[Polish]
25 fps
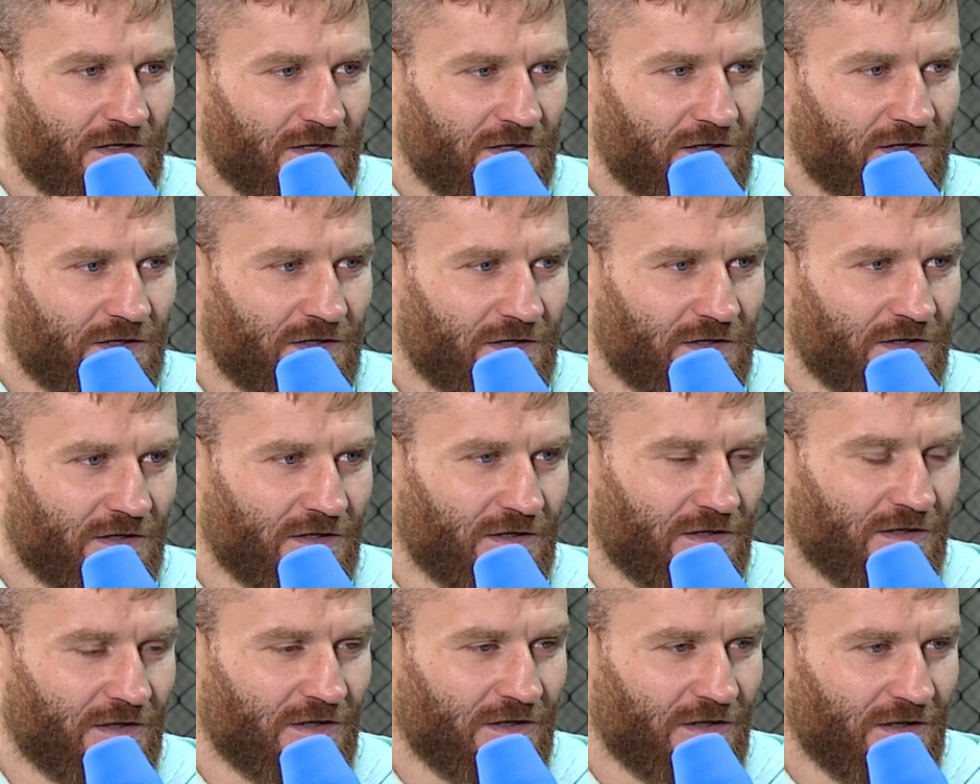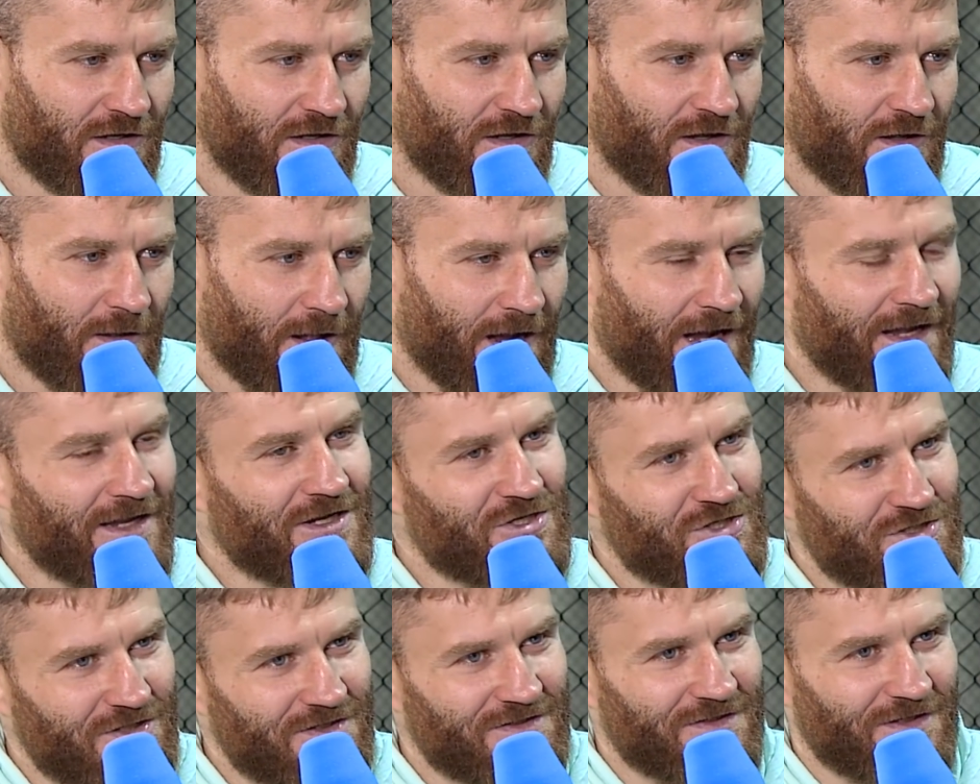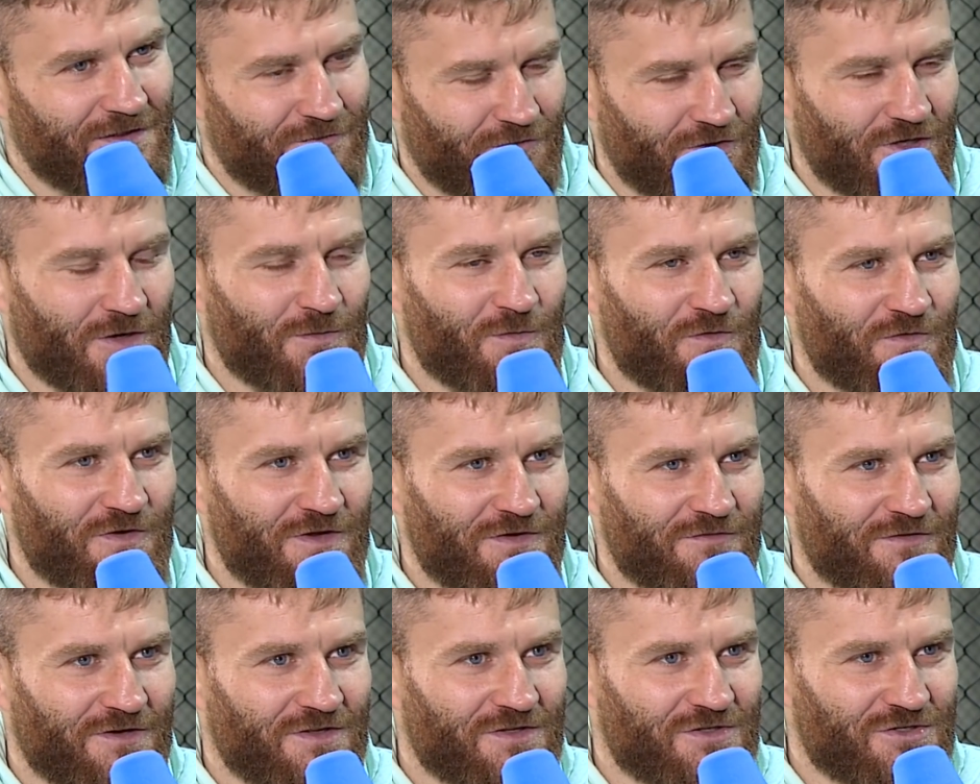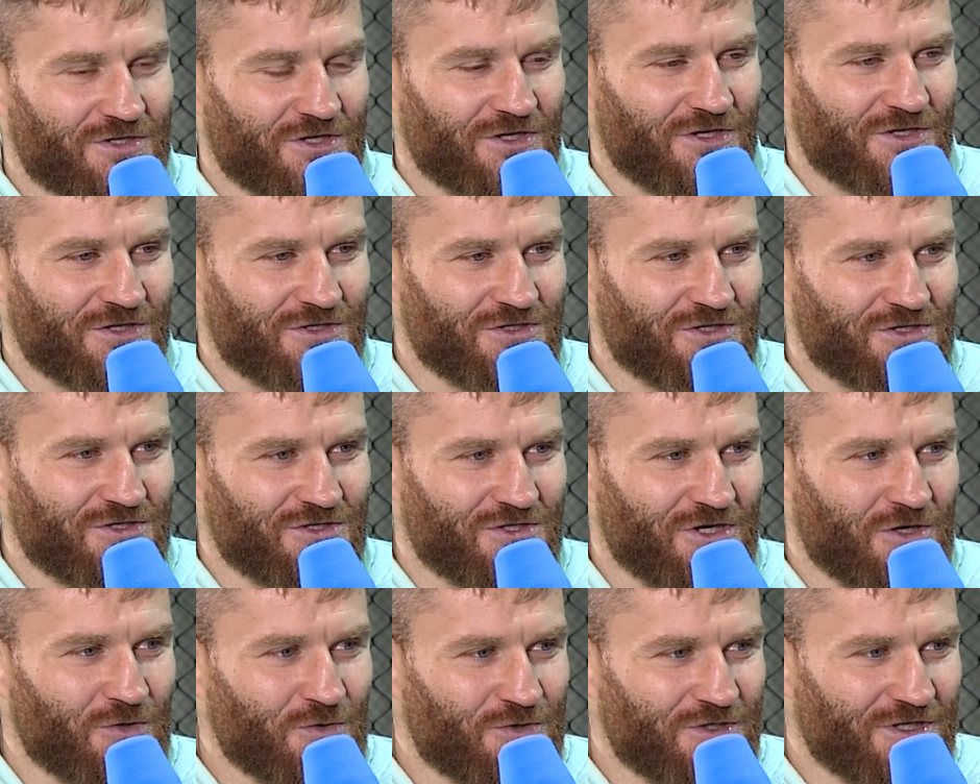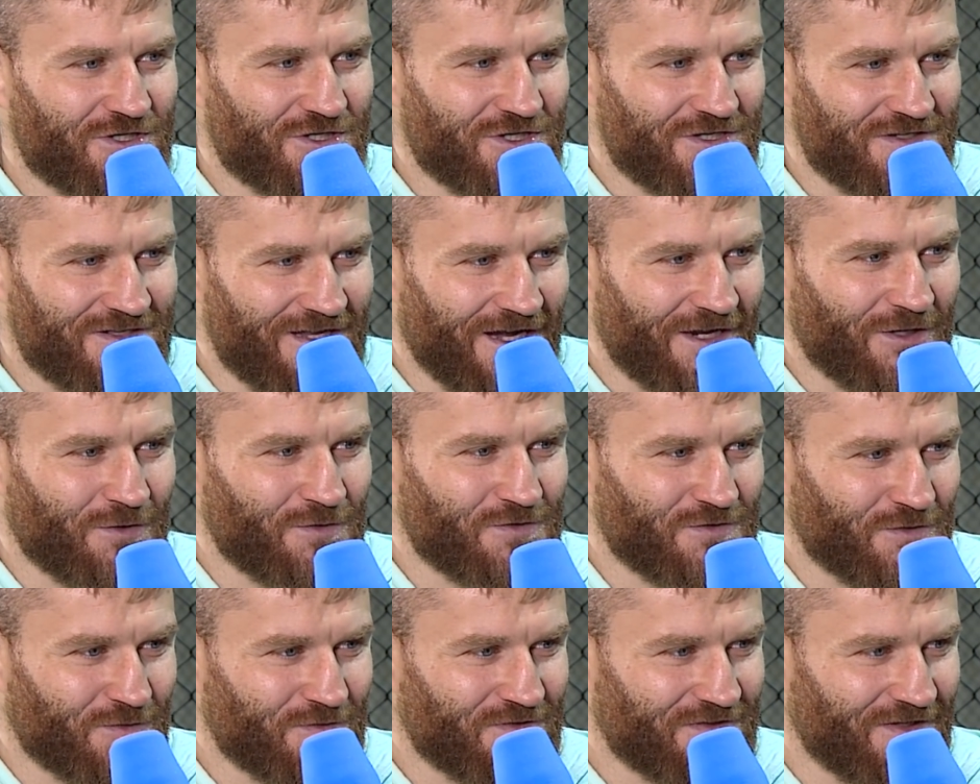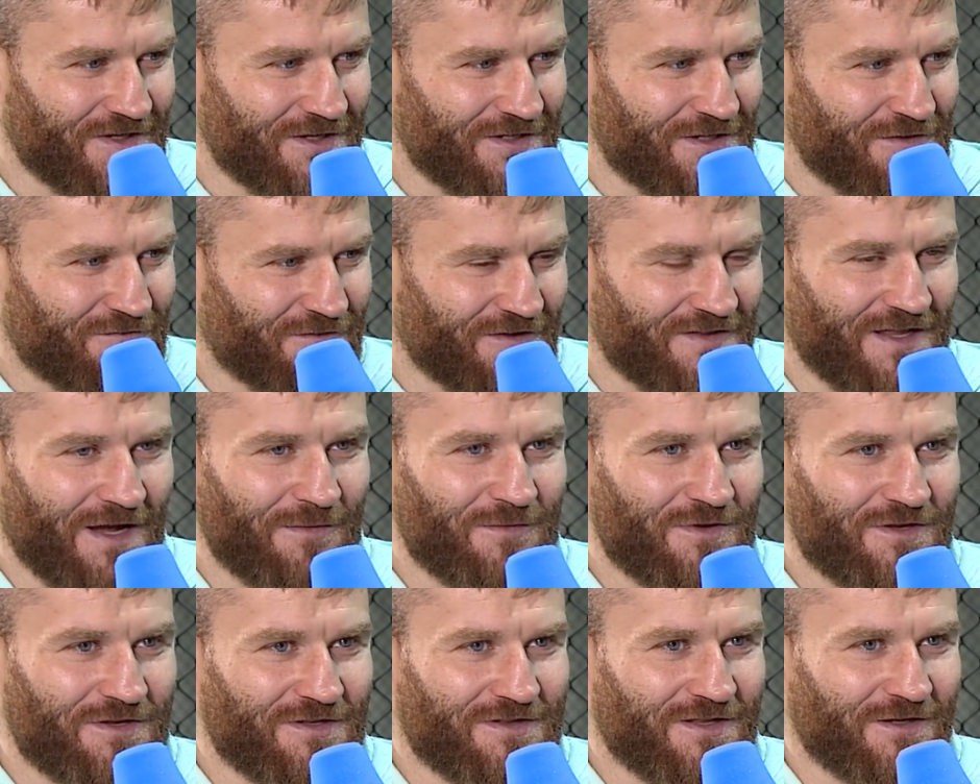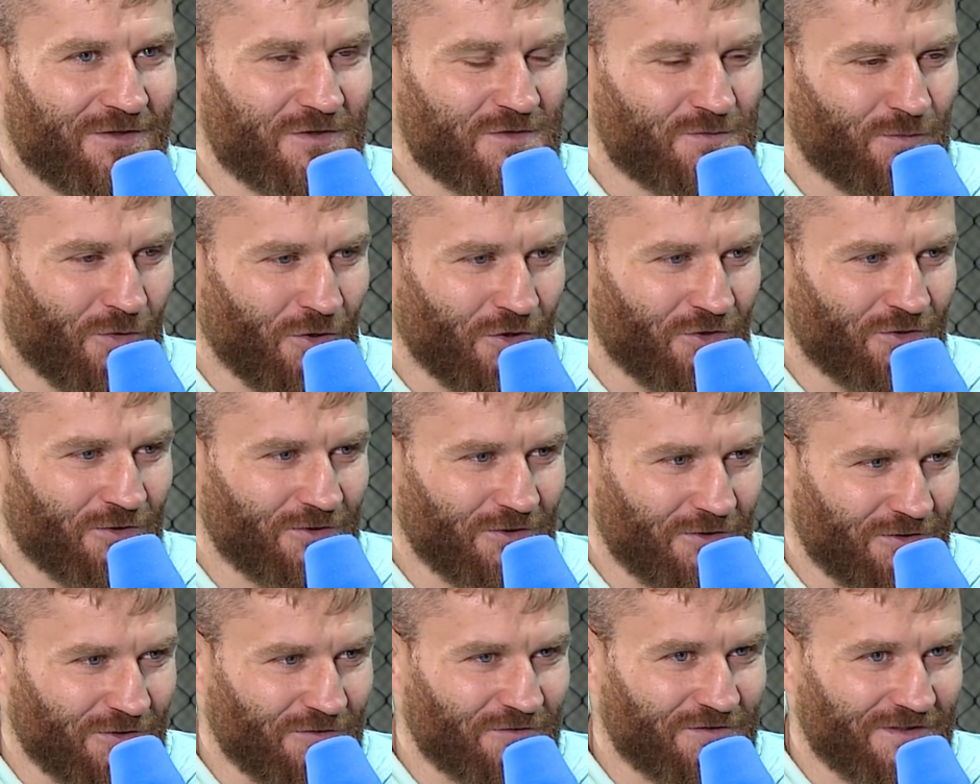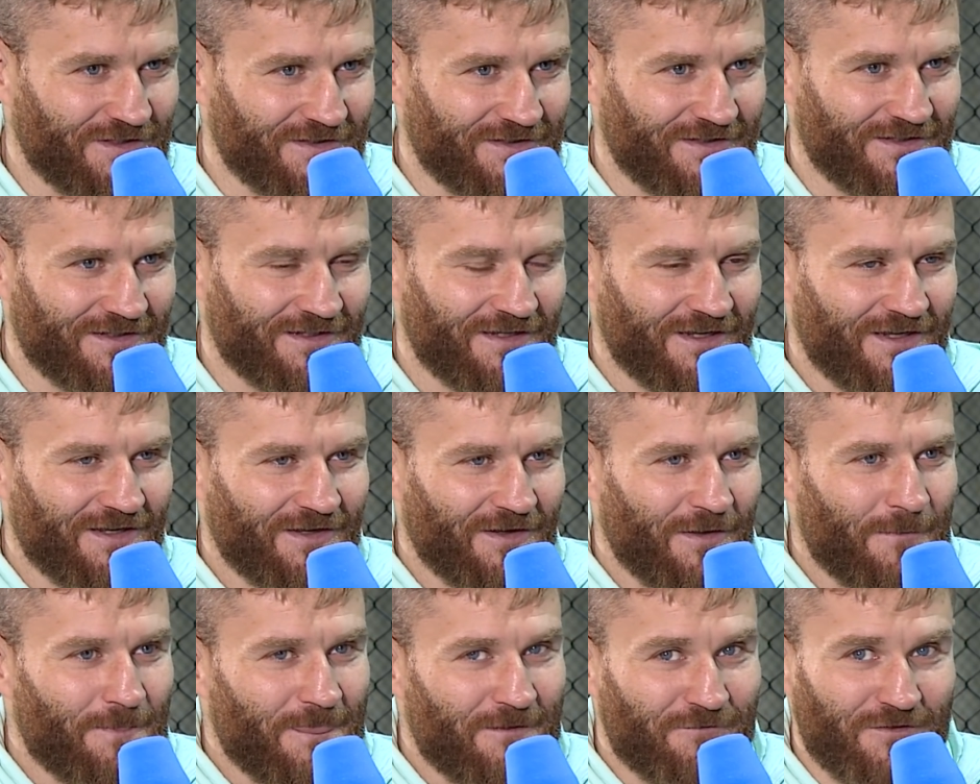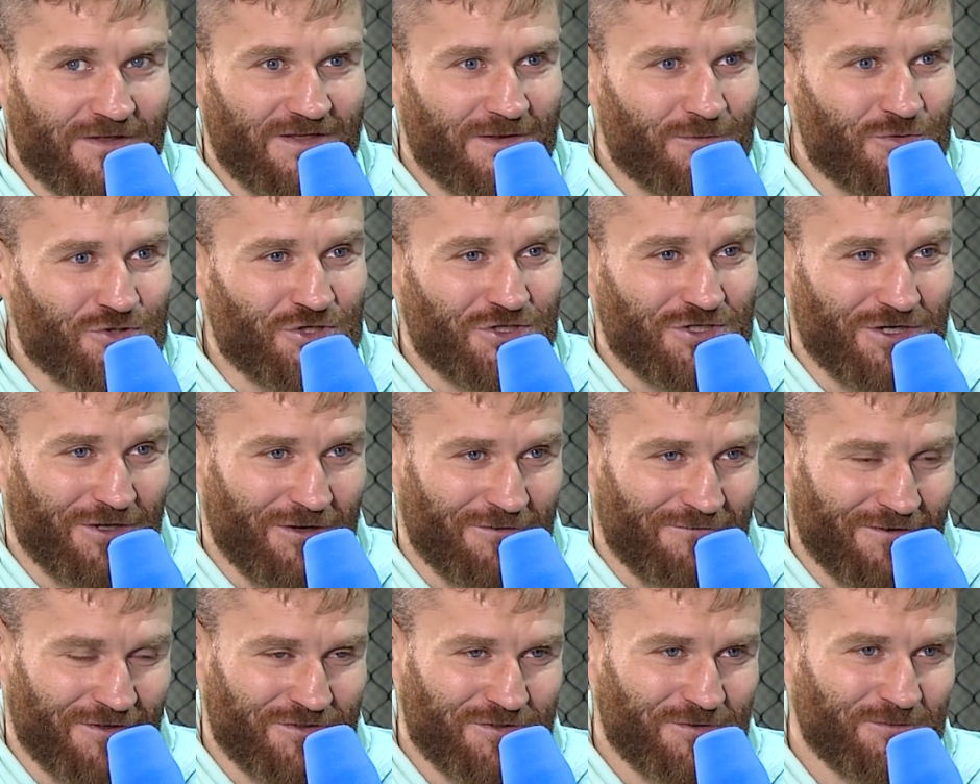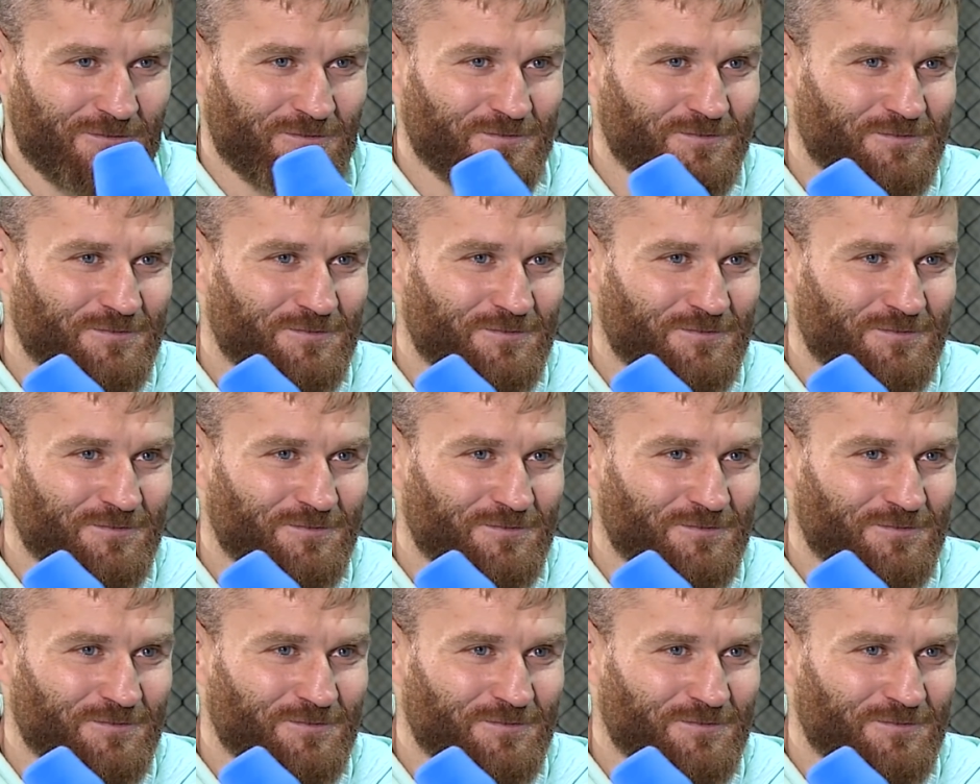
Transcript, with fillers: Y, a jeżeli jest tak, jak mówię, event, że, że, że ludzie się znają, są stricte fanami tego sportu, no to wtedy, wtedy muszę się chować.